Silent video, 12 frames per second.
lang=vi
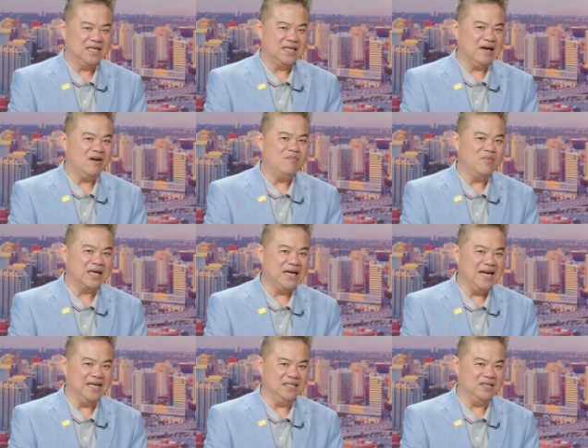đã có một cái
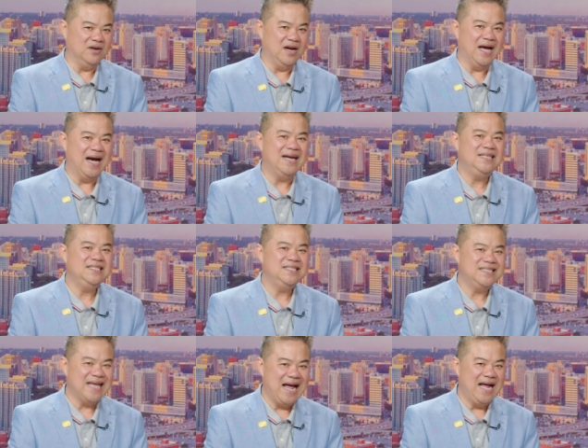lệnh gọi là ân
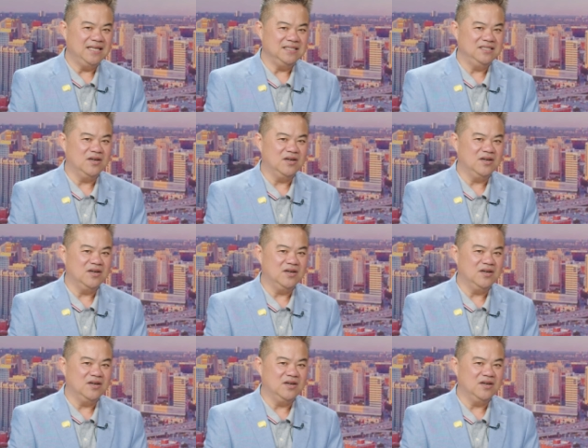xá